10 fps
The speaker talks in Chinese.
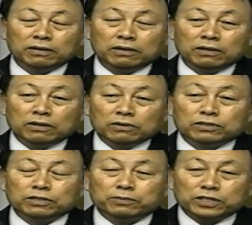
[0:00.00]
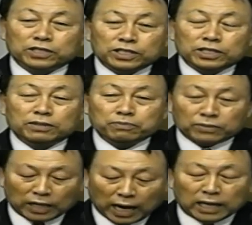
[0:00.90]
而世上的一切都是这样，
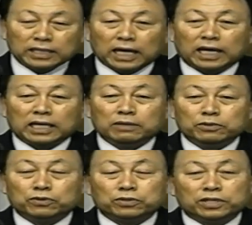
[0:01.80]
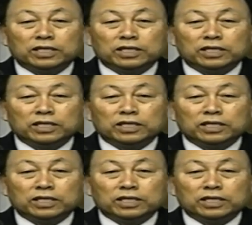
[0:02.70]
由不得自己的。